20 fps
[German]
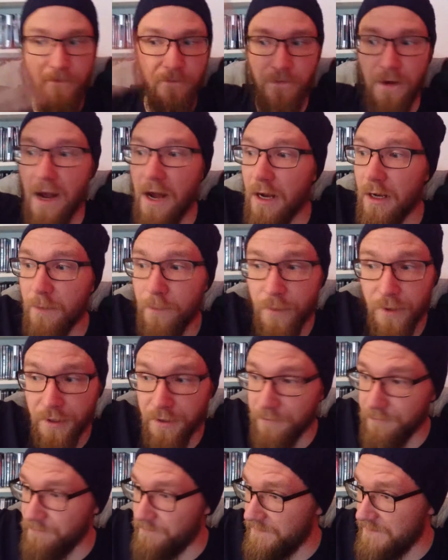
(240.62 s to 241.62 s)

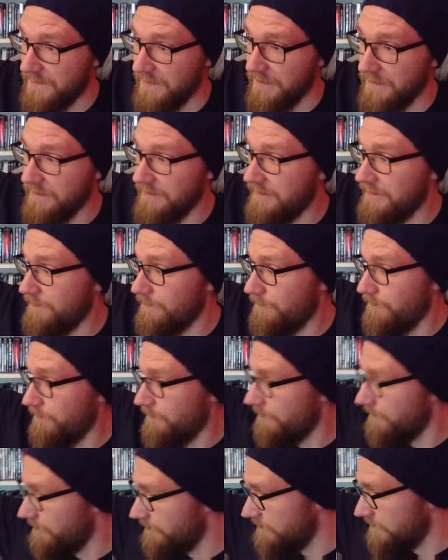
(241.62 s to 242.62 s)
Farben sind
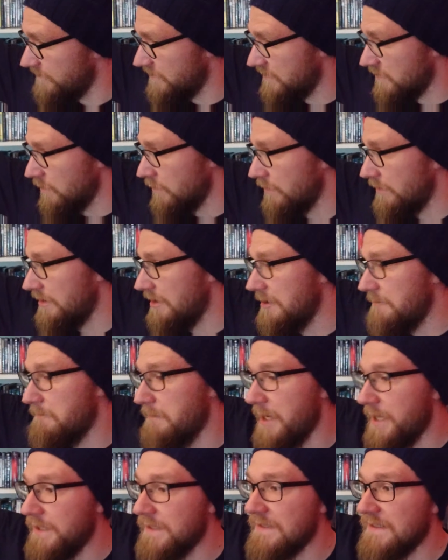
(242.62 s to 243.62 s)
so
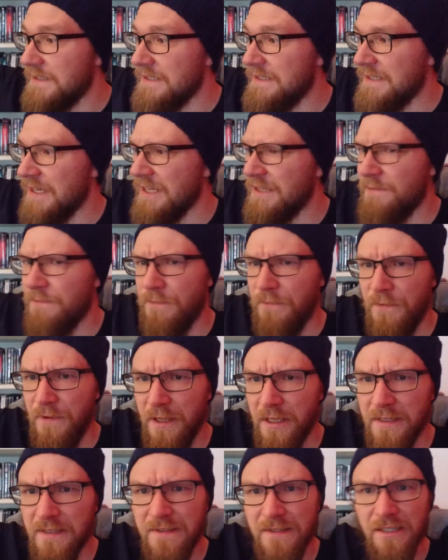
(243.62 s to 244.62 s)
immens. Es hat
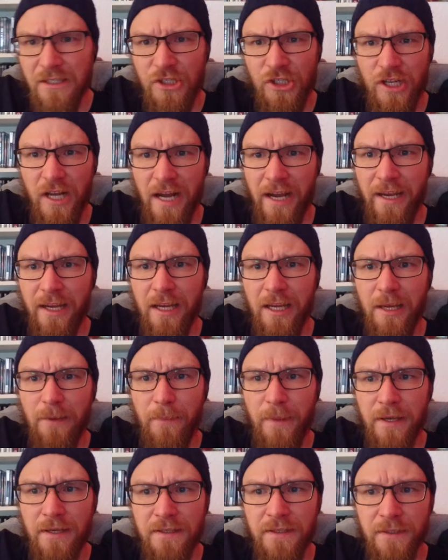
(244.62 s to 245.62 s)
viel
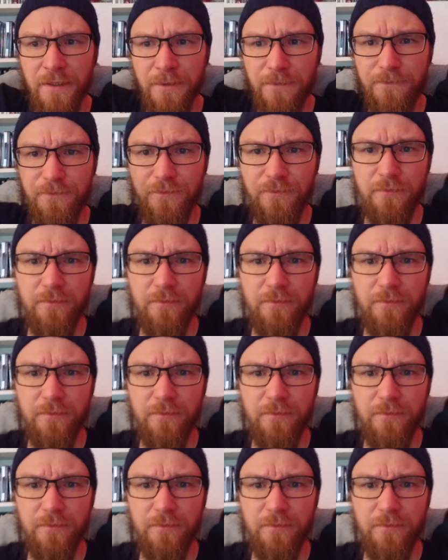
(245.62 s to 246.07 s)
CGI-Elemente.